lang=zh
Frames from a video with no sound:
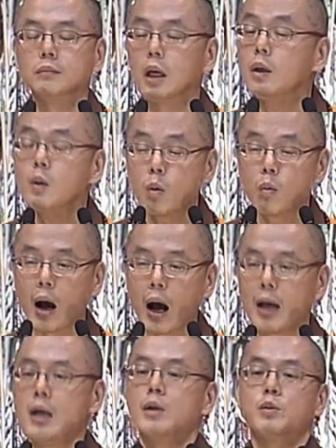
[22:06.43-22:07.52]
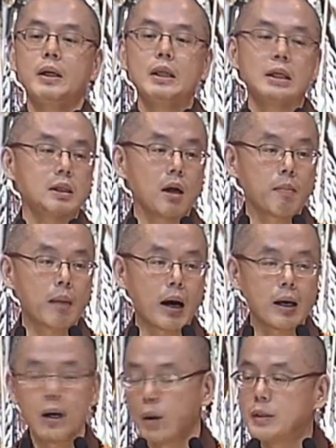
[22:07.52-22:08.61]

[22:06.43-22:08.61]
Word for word: 很苦啊。所以你知道吗？